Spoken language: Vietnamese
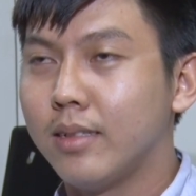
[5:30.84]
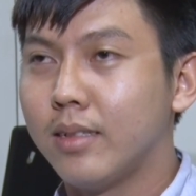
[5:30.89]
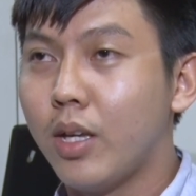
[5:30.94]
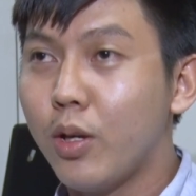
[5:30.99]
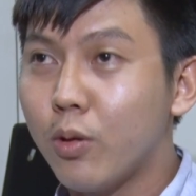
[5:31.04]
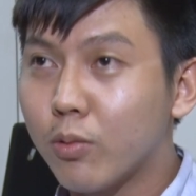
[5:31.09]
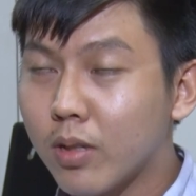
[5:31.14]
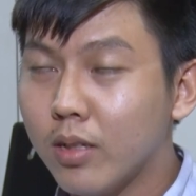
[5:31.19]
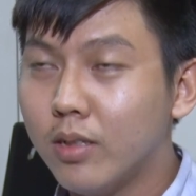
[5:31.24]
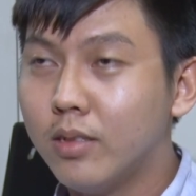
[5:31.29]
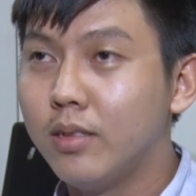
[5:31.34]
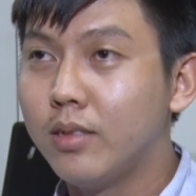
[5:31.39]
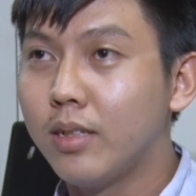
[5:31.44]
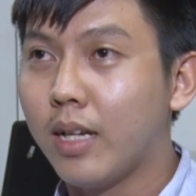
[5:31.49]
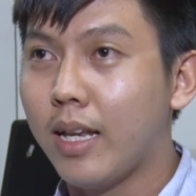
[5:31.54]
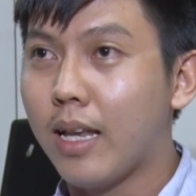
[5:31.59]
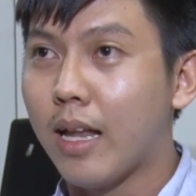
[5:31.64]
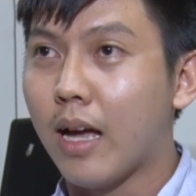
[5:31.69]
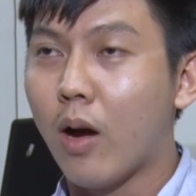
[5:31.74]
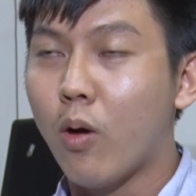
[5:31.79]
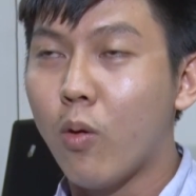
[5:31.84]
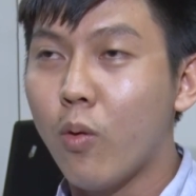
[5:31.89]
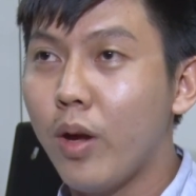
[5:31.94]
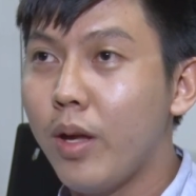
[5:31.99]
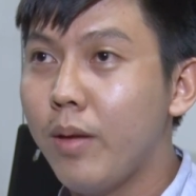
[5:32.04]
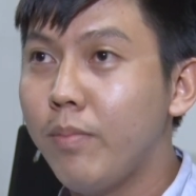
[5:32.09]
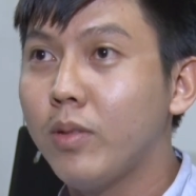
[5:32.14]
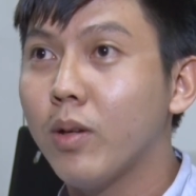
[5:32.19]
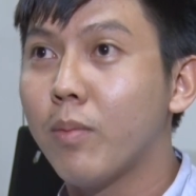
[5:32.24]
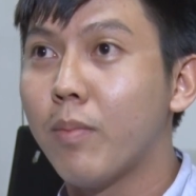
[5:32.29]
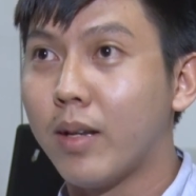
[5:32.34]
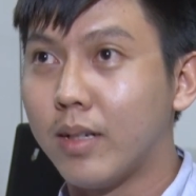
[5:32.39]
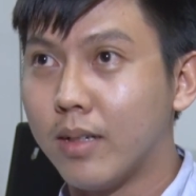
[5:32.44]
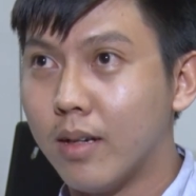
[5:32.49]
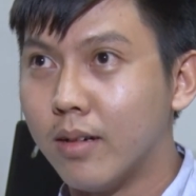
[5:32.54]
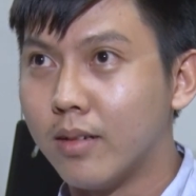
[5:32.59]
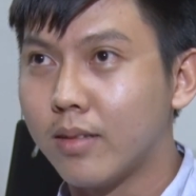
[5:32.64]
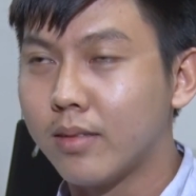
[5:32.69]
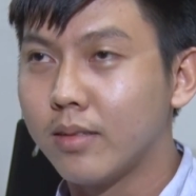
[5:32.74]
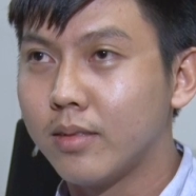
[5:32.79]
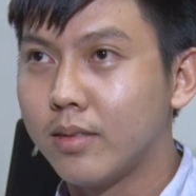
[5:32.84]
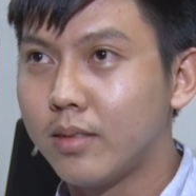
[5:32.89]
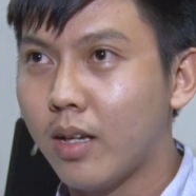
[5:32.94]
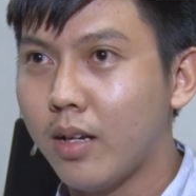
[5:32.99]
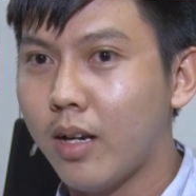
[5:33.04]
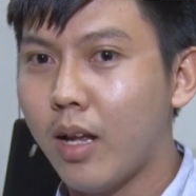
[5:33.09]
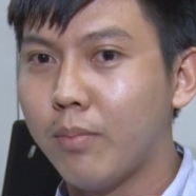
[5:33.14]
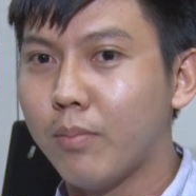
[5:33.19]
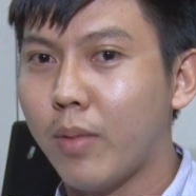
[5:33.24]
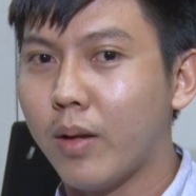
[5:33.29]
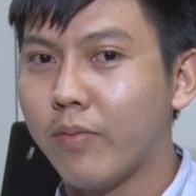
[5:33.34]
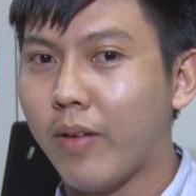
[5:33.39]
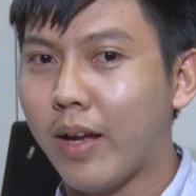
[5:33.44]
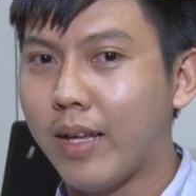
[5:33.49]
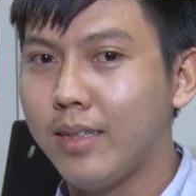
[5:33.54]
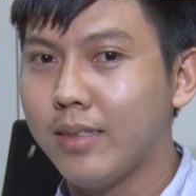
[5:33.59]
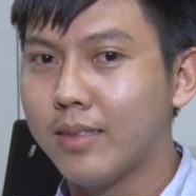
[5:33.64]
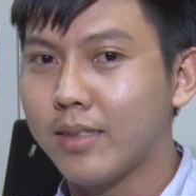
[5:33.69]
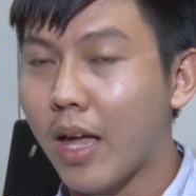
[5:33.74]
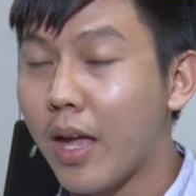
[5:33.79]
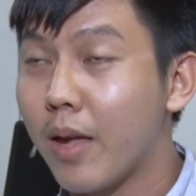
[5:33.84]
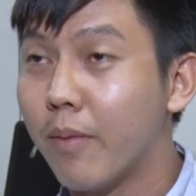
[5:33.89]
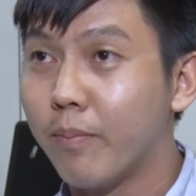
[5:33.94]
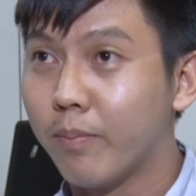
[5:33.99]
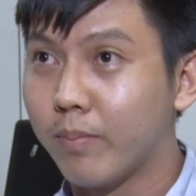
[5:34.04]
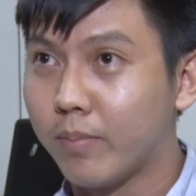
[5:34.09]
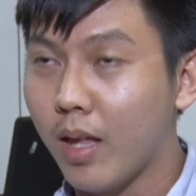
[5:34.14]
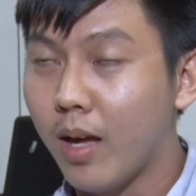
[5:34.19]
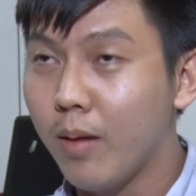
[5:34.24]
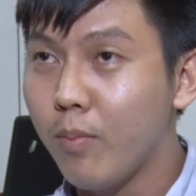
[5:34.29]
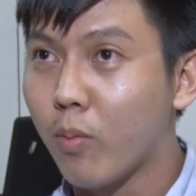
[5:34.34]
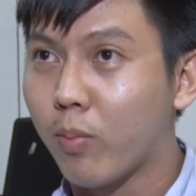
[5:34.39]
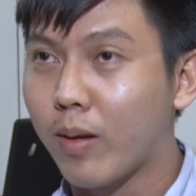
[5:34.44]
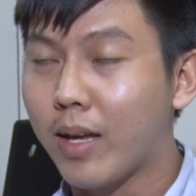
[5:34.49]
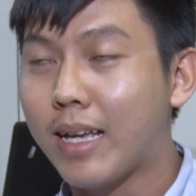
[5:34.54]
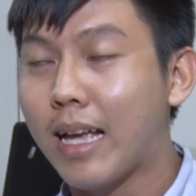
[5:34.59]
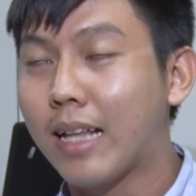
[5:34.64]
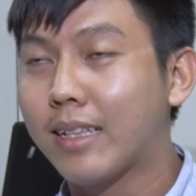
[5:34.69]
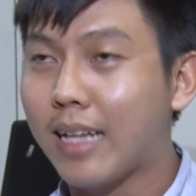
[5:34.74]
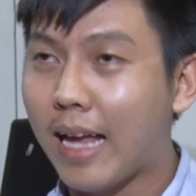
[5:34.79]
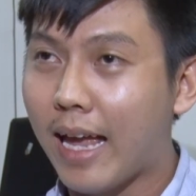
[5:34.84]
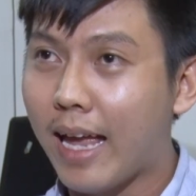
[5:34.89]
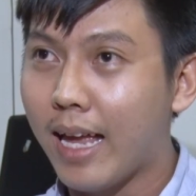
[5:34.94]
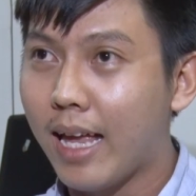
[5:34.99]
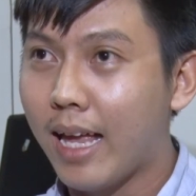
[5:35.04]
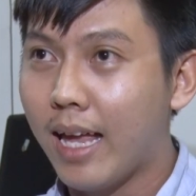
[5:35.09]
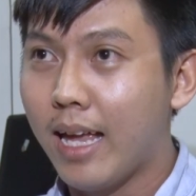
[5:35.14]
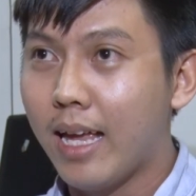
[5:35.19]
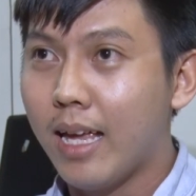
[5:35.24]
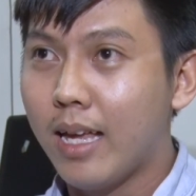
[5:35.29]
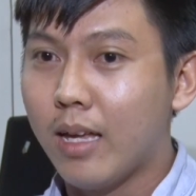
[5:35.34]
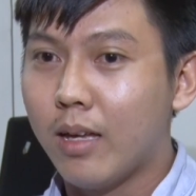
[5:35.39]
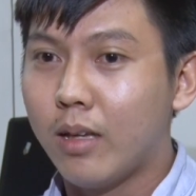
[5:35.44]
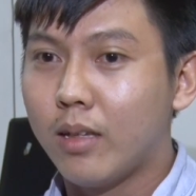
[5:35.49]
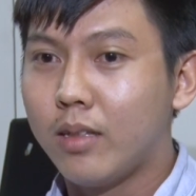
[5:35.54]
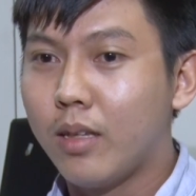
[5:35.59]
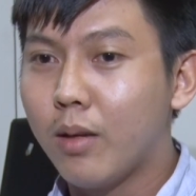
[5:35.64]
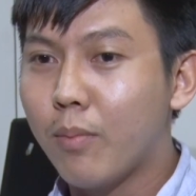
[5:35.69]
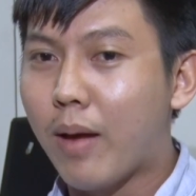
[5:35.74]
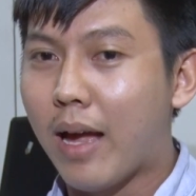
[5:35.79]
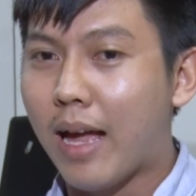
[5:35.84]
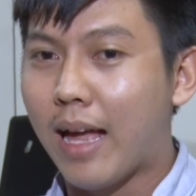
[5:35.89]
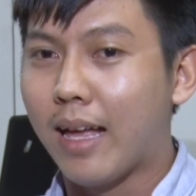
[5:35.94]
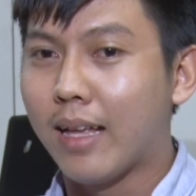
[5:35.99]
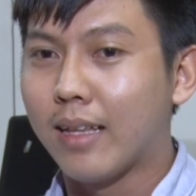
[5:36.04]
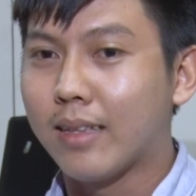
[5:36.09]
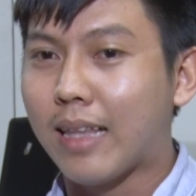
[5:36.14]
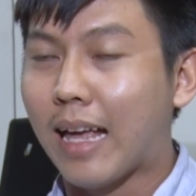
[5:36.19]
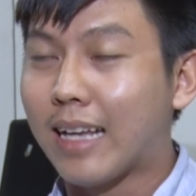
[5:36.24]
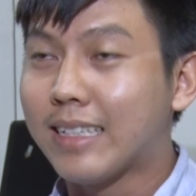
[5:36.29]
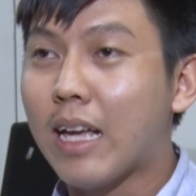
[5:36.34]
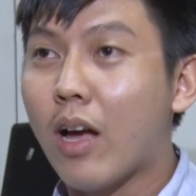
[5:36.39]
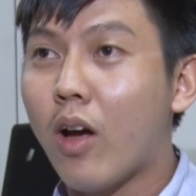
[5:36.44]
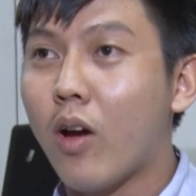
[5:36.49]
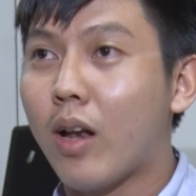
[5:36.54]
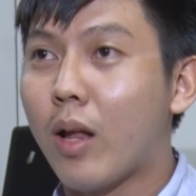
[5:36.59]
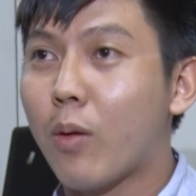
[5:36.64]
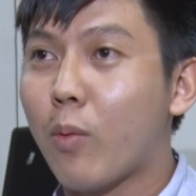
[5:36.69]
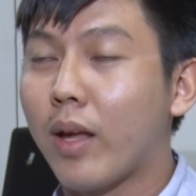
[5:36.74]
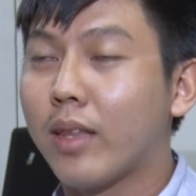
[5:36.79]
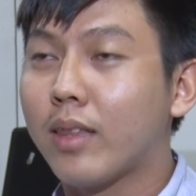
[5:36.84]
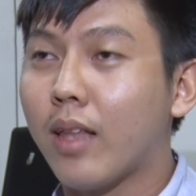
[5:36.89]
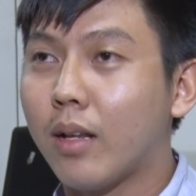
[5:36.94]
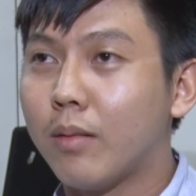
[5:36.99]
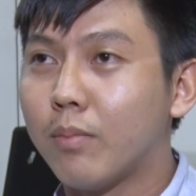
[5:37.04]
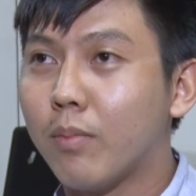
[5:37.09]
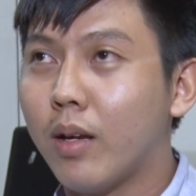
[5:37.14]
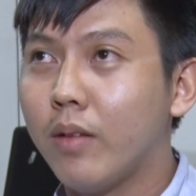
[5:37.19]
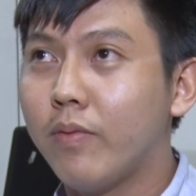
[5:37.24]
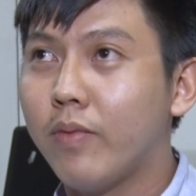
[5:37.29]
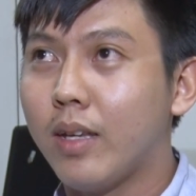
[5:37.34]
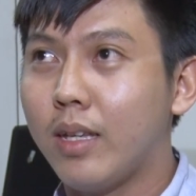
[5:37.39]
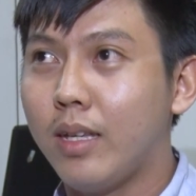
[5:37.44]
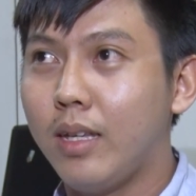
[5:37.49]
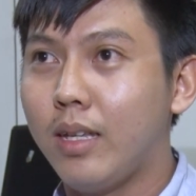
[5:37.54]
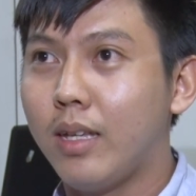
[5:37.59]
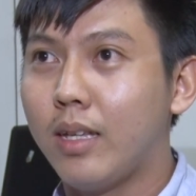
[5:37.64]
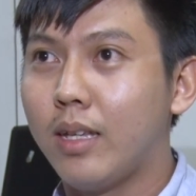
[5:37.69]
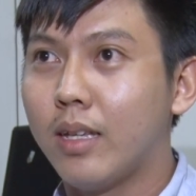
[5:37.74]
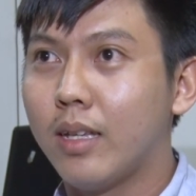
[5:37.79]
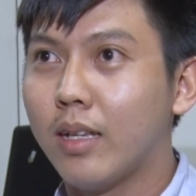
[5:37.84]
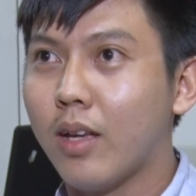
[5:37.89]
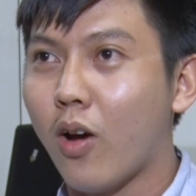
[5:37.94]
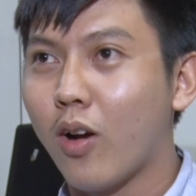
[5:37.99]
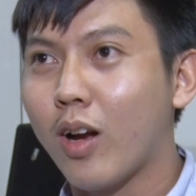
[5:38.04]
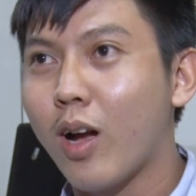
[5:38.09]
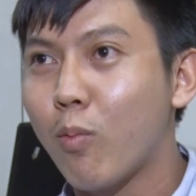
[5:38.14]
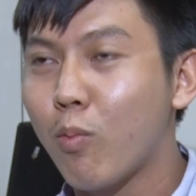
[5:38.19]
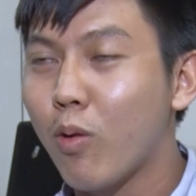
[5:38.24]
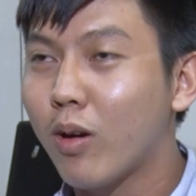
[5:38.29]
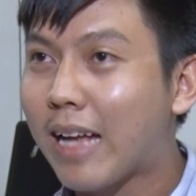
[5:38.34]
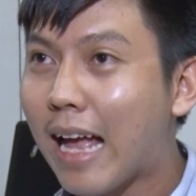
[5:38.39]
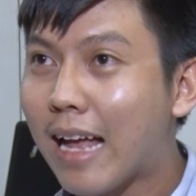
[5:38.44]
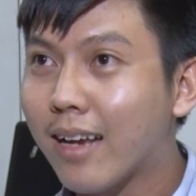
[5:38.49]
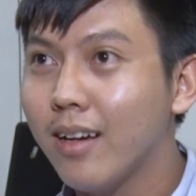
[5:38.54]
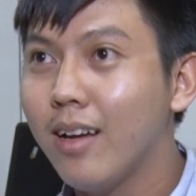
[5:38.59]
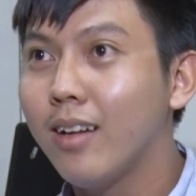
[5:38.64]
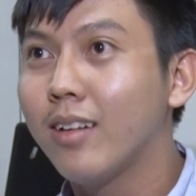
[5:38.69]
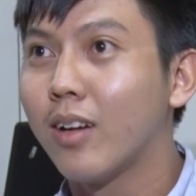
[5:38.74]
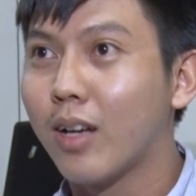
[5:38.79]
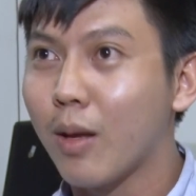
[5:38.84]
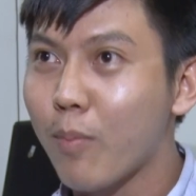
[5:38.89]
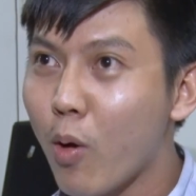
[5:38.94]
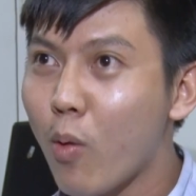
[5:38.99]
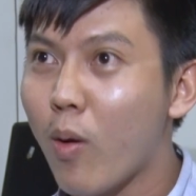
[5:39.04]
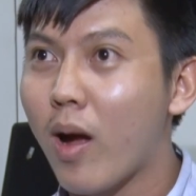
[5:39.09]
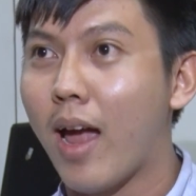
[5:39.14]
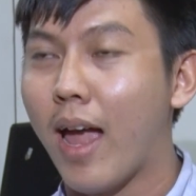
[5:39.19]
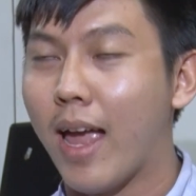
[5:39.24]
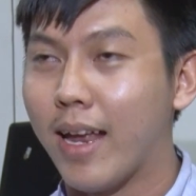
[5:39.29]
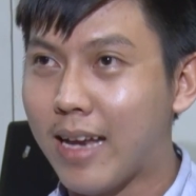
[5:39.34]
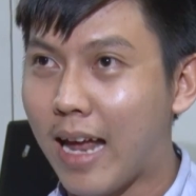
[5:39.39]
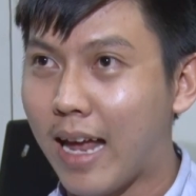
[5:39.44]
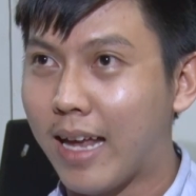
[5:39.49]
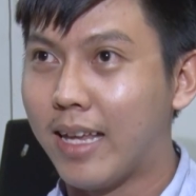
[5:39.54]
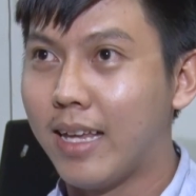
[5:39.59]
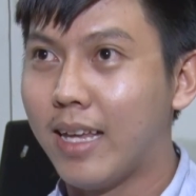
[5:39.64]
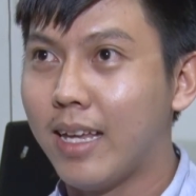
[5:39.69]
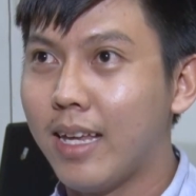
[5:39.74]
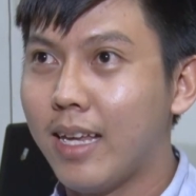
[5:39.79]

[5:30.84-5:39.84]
yêu thương hay là âu yếm cho mình được cho nên mình phải tìm tới một cái cách khác nhưng mà tại sao họ là ngoại tình bởi vì họ không có cắt đứt được cái mối quan hệ này